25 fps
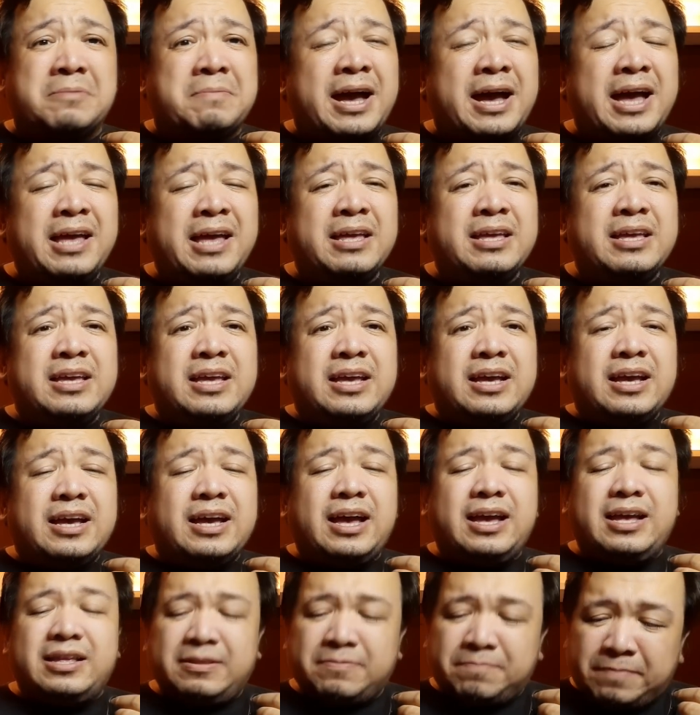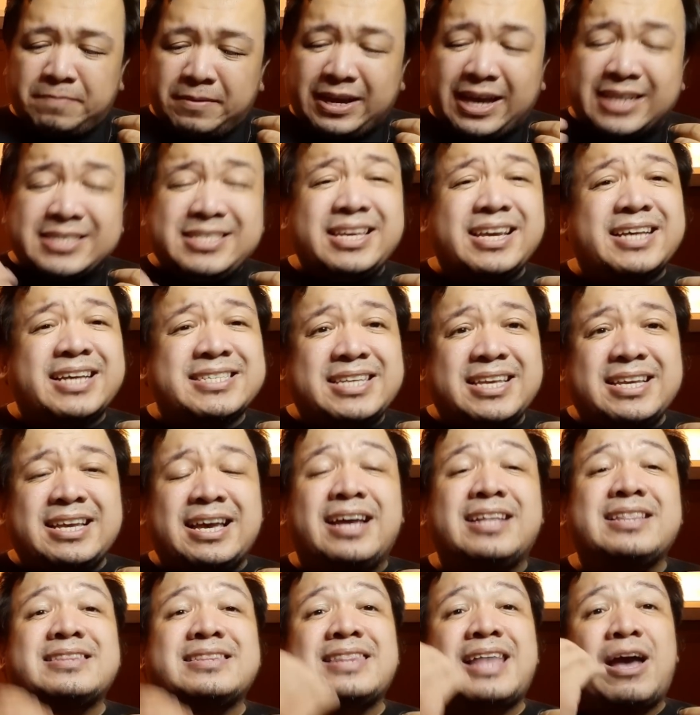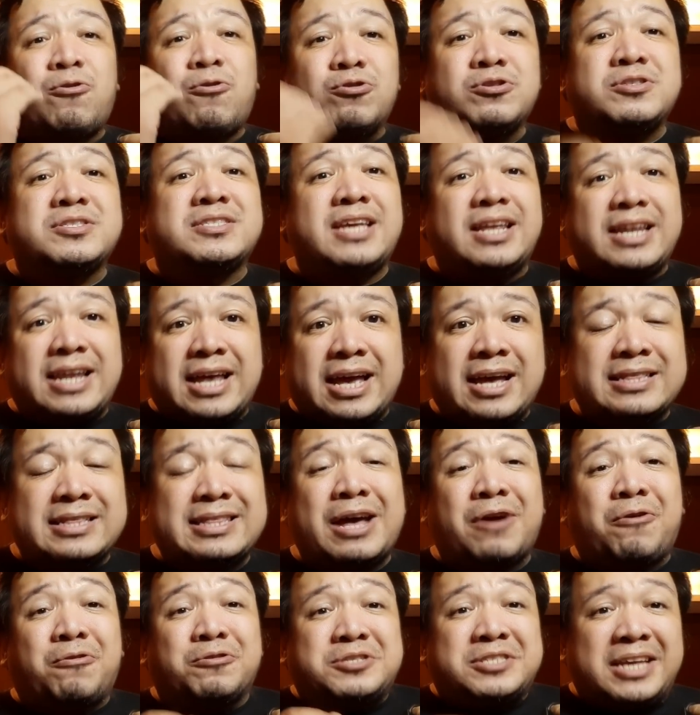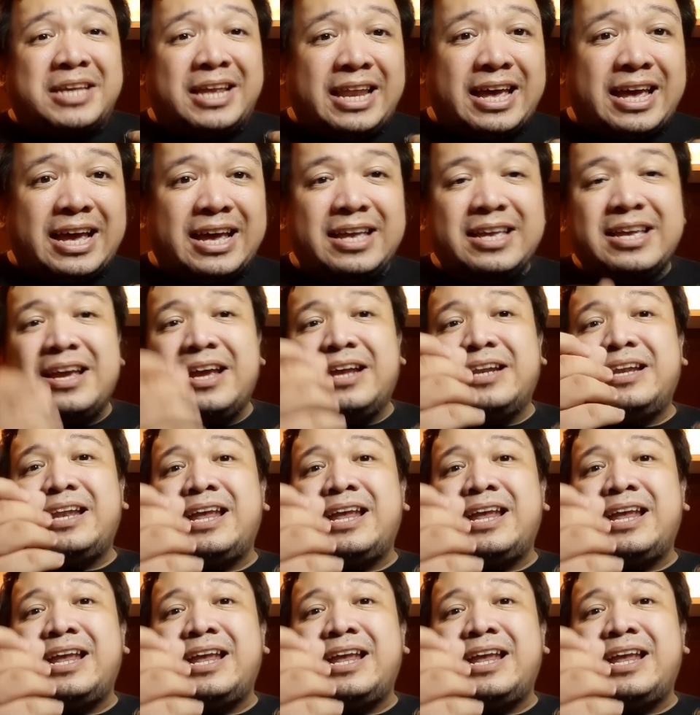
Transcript: Diba? Uh, kasi kasi nga takot sila, takot sila